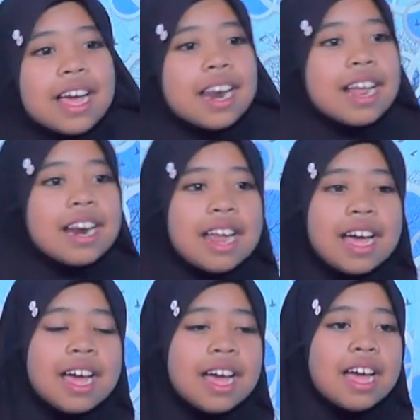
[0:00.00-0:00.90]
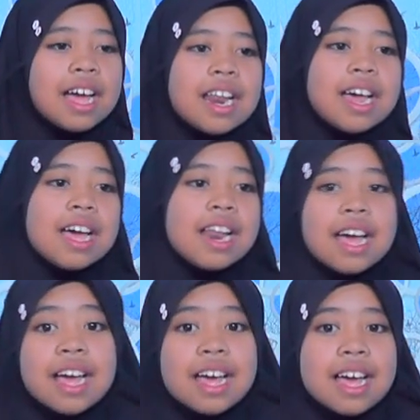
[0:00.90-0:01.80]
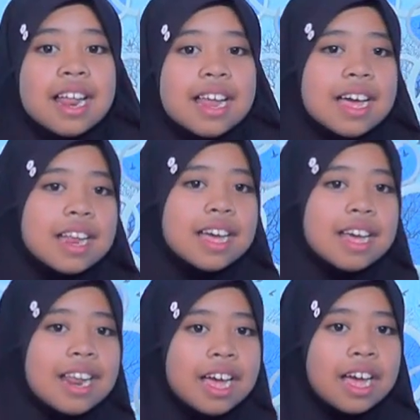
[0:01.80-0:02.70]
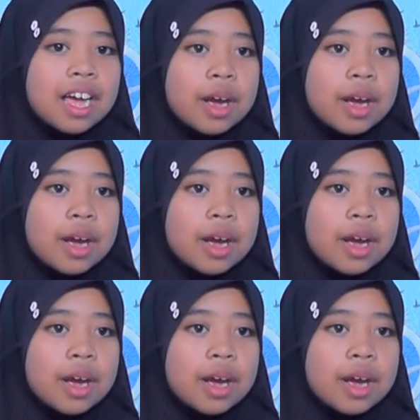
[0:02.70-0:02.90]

la la la la la